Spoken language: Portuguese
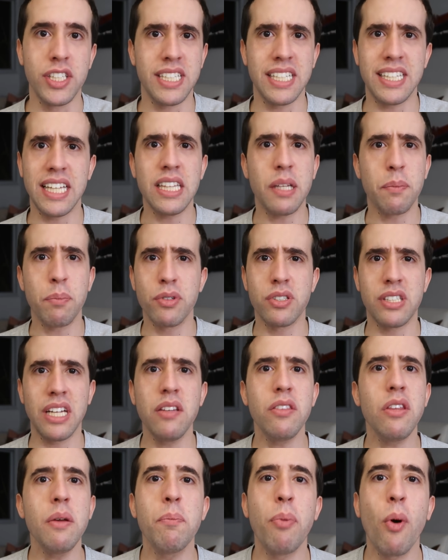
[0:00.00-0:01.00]
de
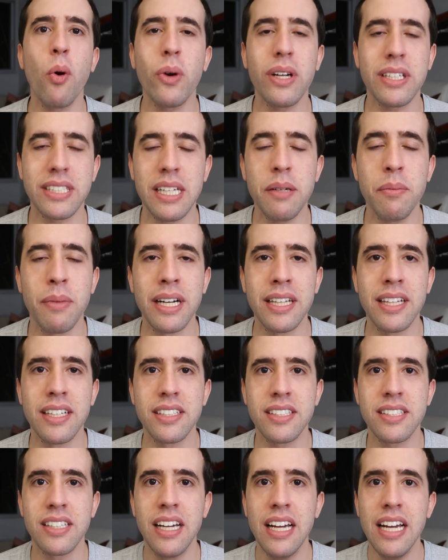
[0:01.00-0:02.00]
70% em poucas
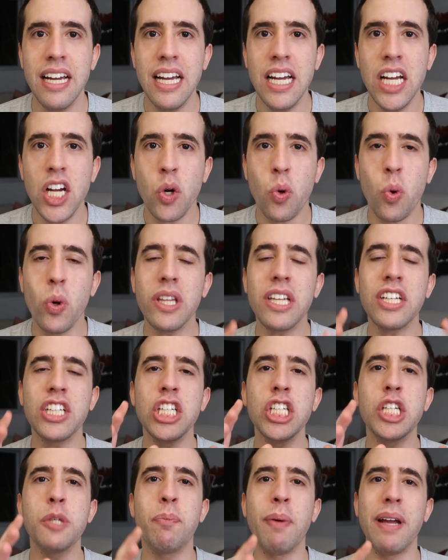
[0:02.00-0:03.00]
semanas. Quando a
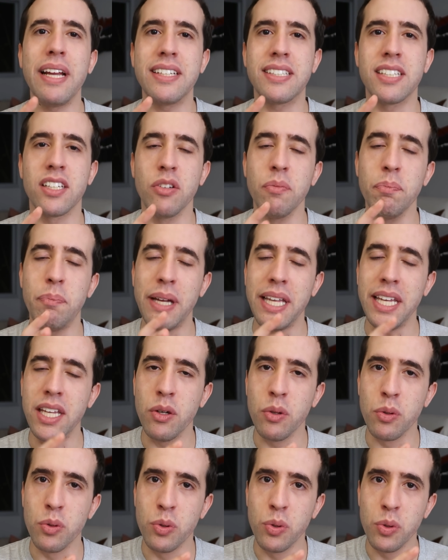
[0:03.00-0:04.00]
gente pensa num
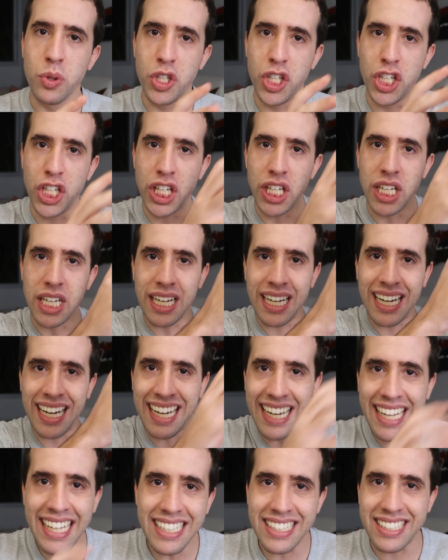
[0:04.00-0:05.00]
período de
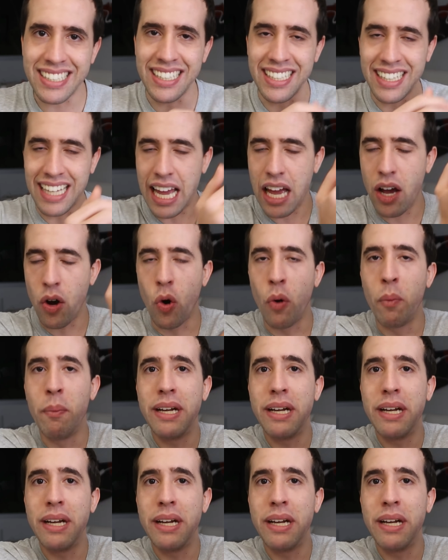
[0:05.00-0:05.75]
crise, né, ou